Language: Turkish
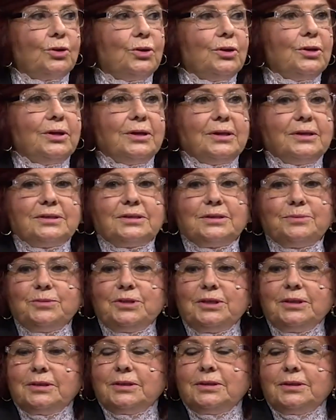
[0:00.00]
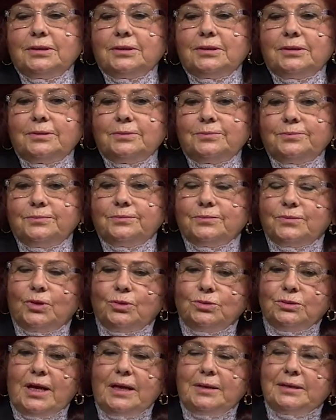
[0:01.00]
Şimdi e, onlar
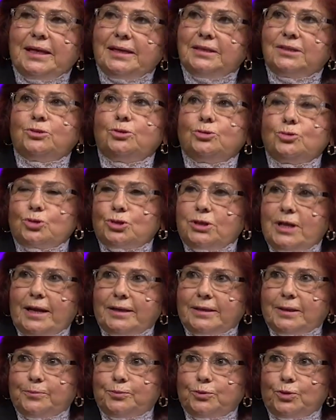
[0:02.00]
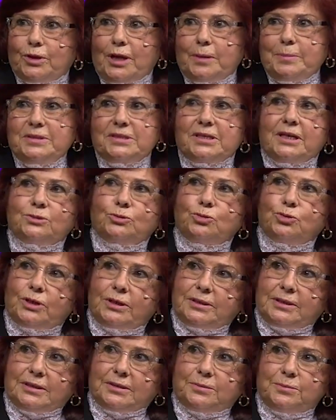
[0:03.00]
geri dönüşler yapıyorlar. Mesela tura
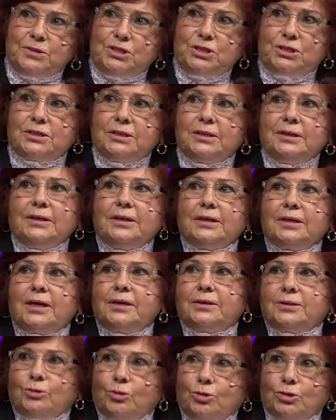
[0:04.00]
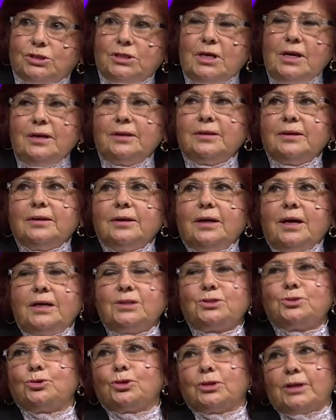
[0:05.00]
girmiş karı koca.
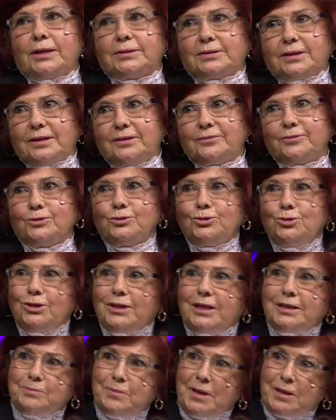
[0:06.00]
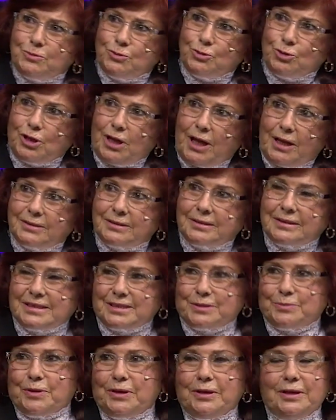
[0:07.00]
Açıyorlar telefonu diyorlar ki memnun kaldınız mı?
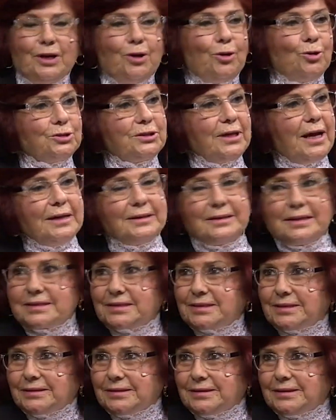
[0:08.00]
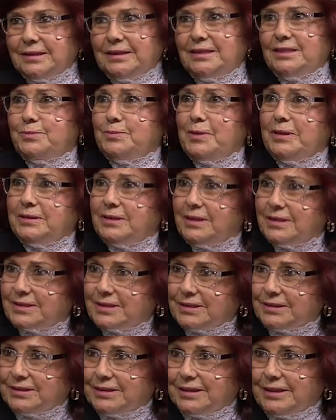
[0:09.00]
Otel nasıldı? Hizmet nasıldı?